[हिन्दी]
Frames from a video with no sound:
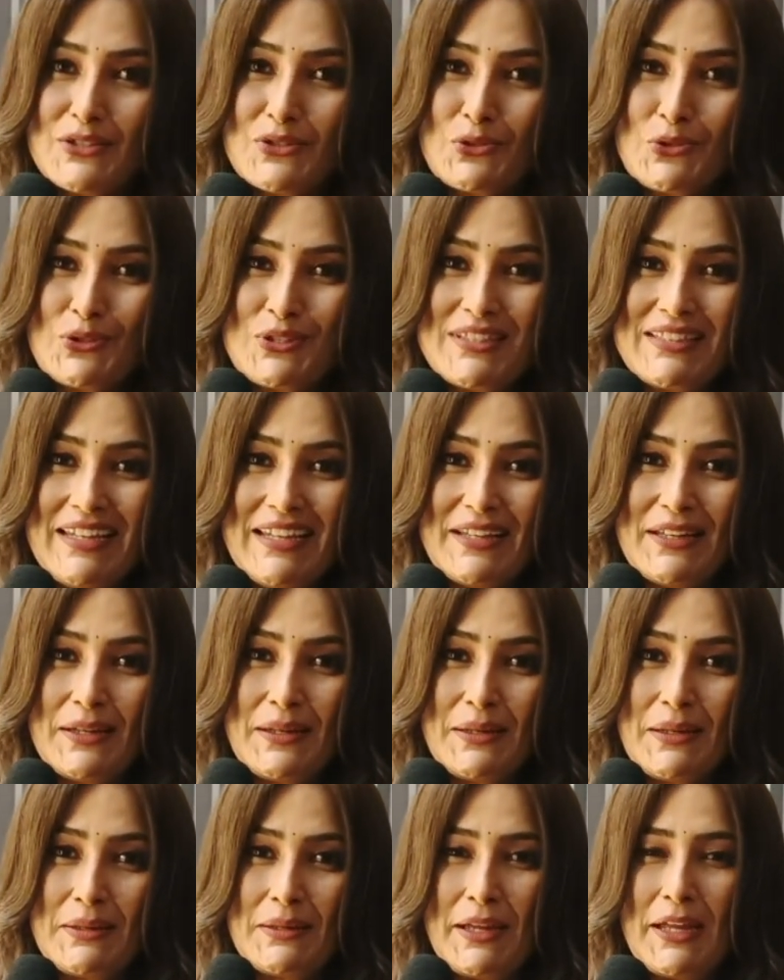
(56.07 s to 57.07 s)
सोचती है कि
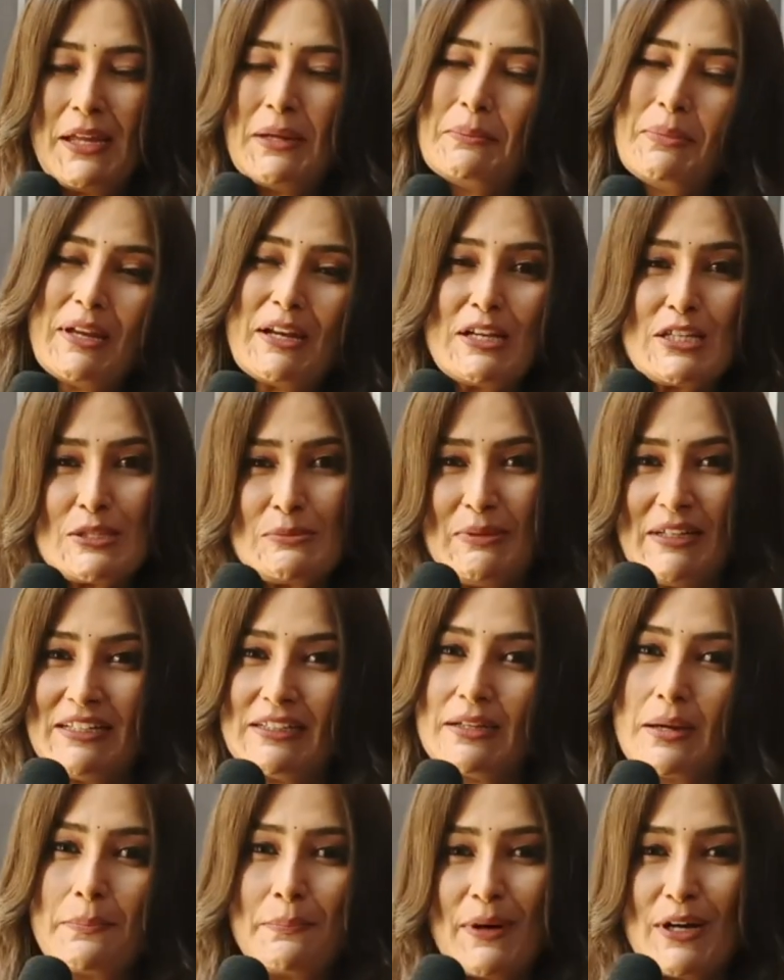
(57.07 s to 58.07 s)
एक बार हस्बैंड
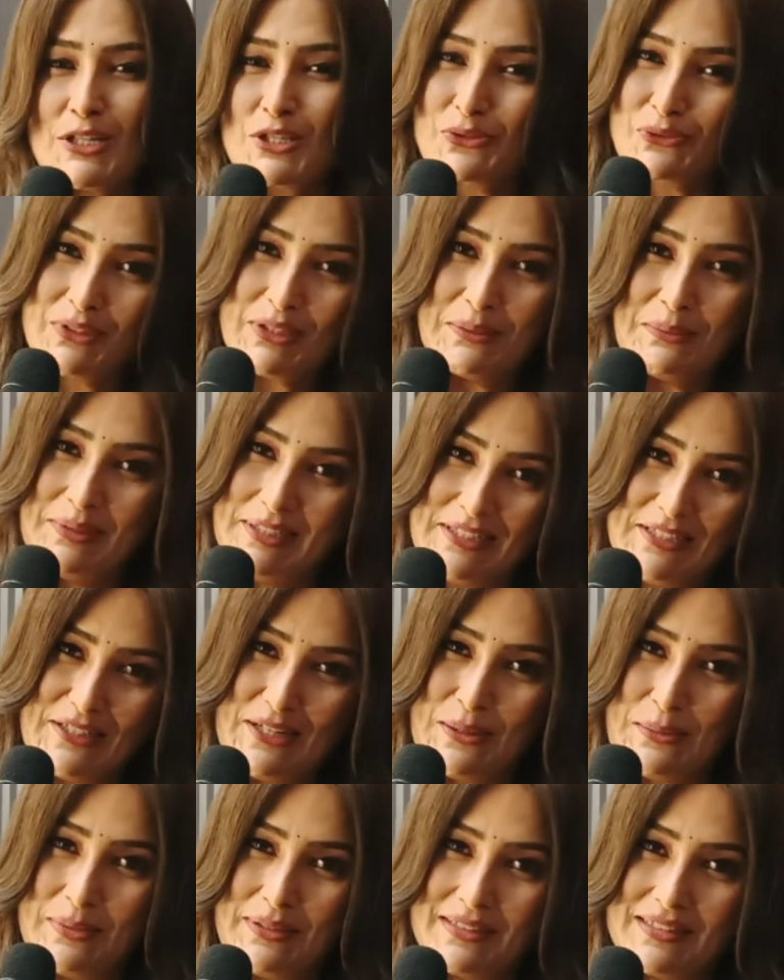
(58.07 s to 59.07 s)
का पासवर्ड मिल
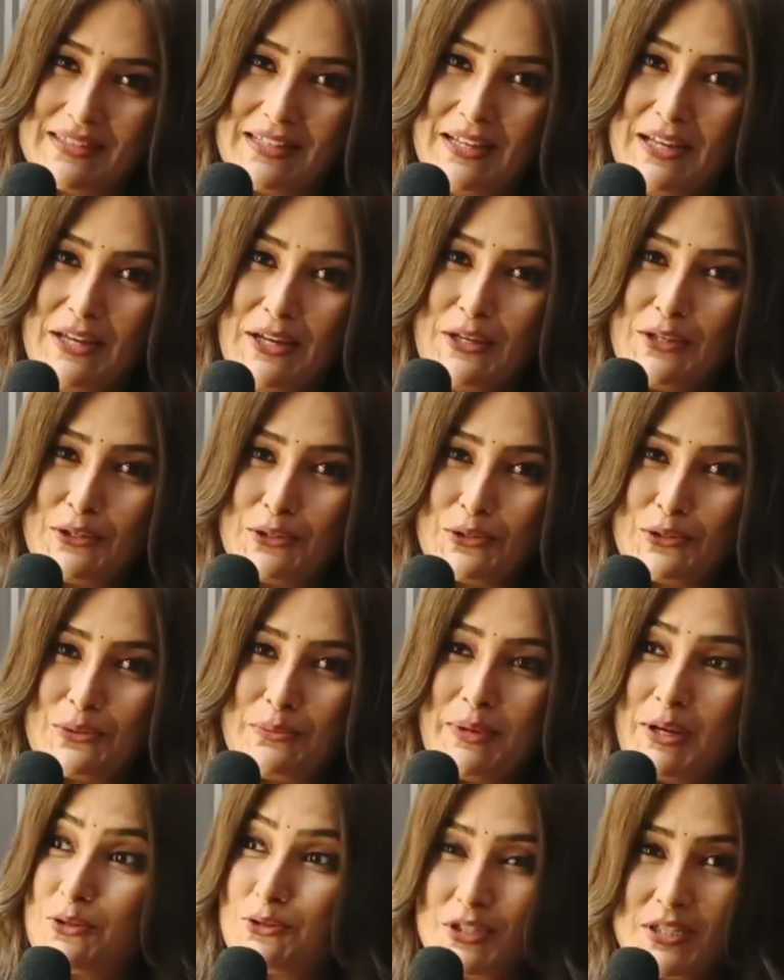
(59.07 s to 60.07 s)
जाए बस तो
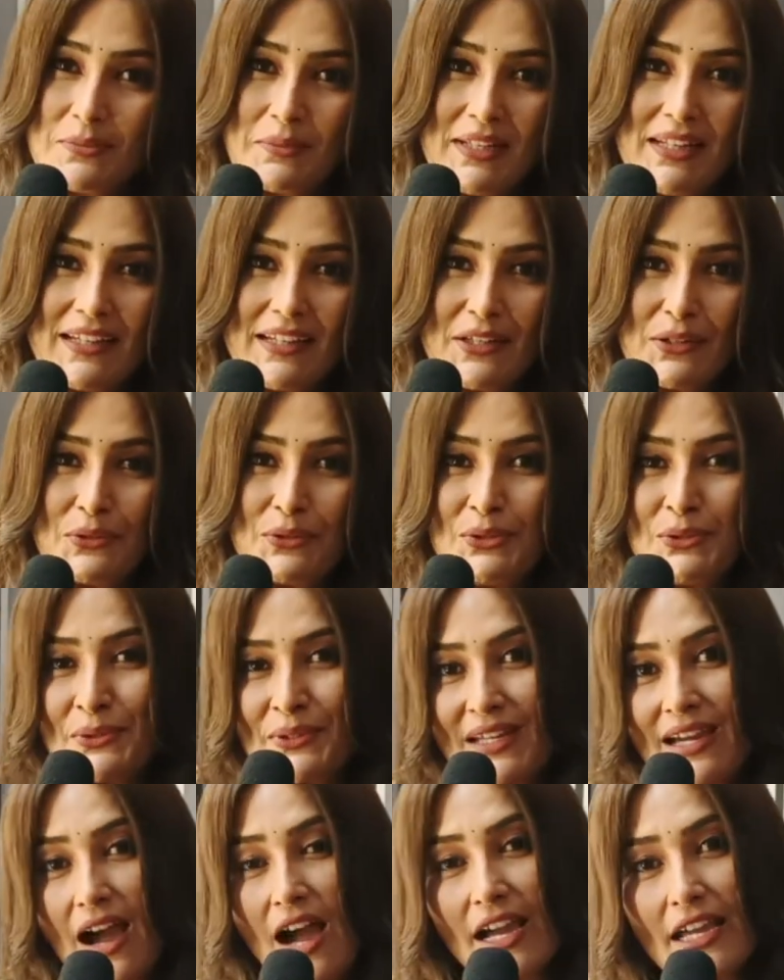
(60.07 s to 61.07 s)
मैं उसी में लगी हुई हूँ
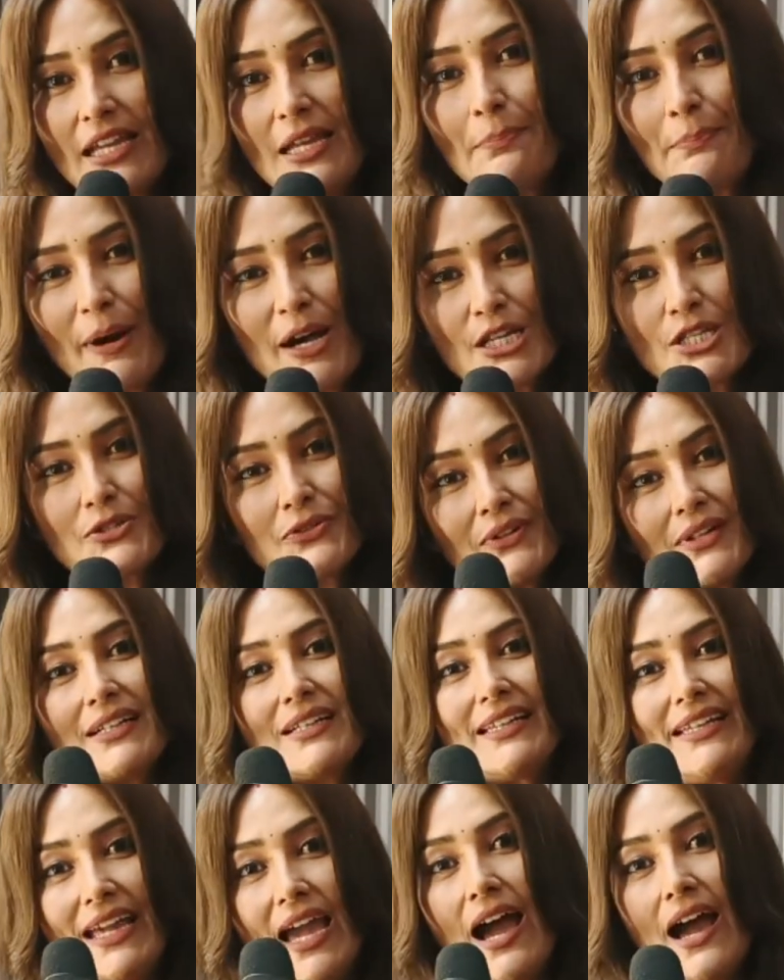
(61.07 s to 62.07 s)
कि आखिर पासवर्ड
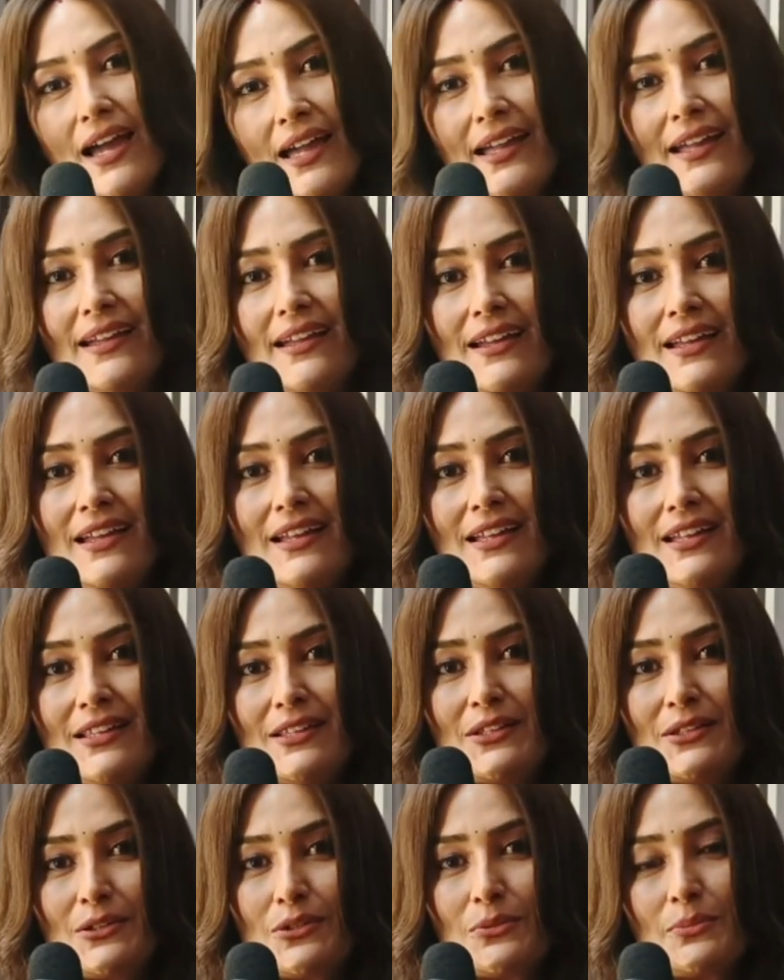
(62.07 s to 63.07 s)
क्या है
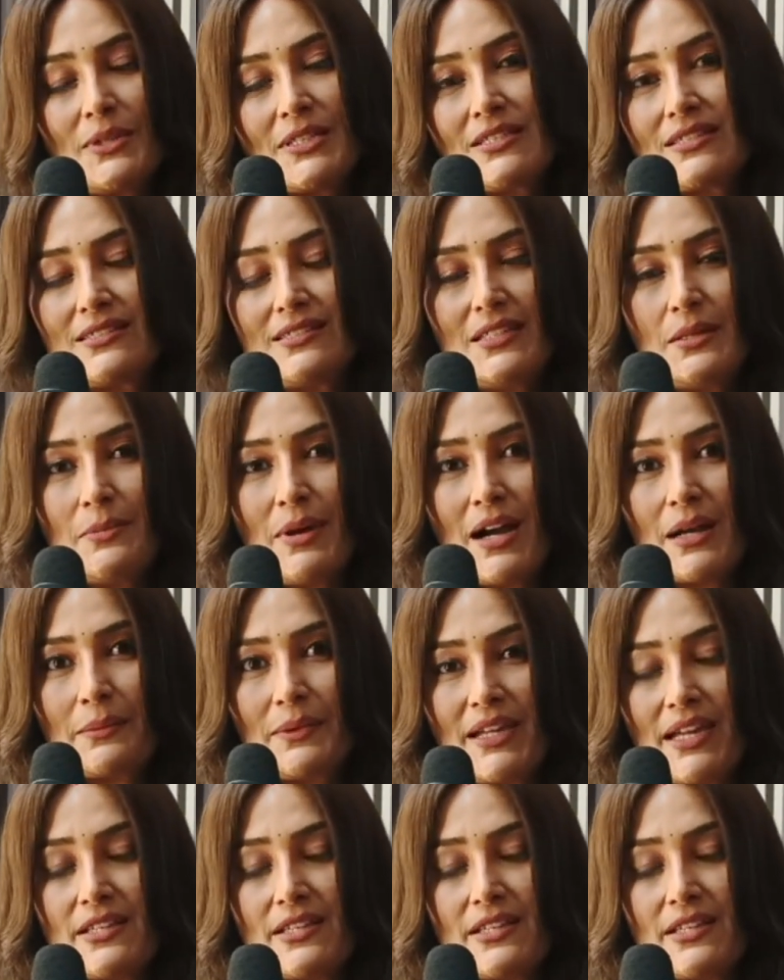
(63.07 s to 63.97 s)
तो बस दिमाग